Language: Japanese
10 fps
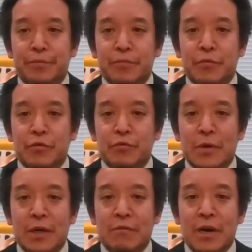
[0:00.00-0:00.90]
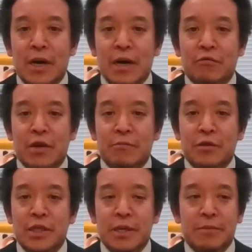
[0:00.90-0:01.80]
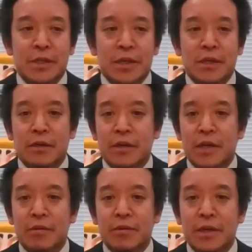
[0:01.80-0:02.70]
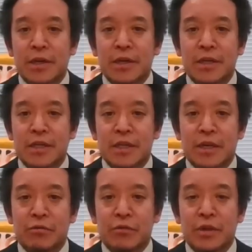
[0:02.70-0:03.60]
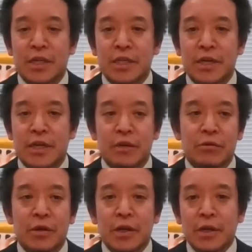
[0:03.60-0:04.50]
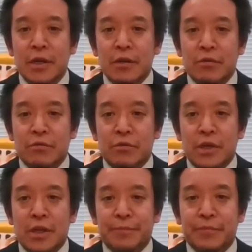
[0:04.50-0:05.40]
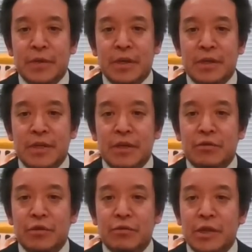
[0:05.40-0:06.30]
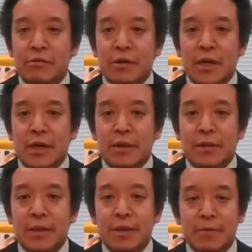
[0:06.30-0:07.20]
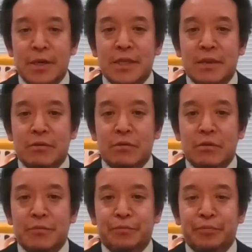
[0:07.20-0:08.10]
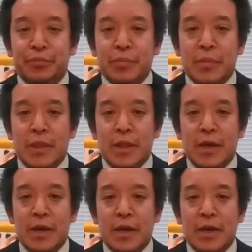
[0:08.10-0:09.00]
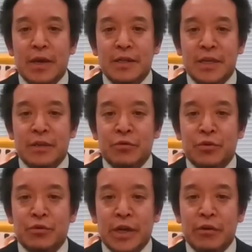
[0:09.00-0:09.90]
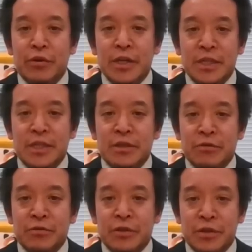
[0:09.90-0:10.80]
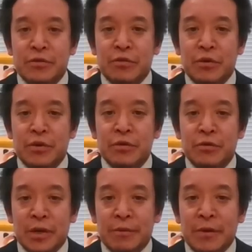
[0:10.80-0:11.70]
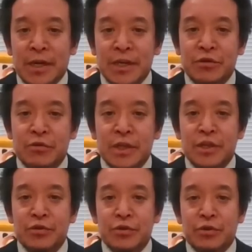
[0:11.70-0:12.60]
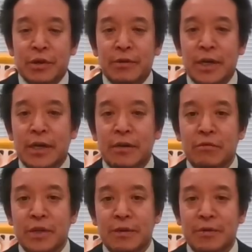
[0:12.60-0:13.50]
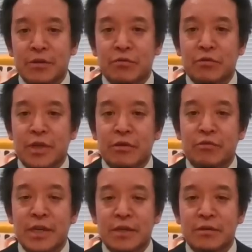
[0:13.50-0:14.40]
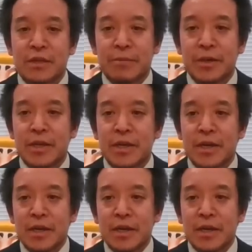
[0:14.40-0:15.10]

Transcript: 不満はあるかもしれませんが、結果はね、しっかりと出している。特に、選挙においては 2% の政党要件を維持するというのが非常に重要なわけなので、そこをね、クリアするために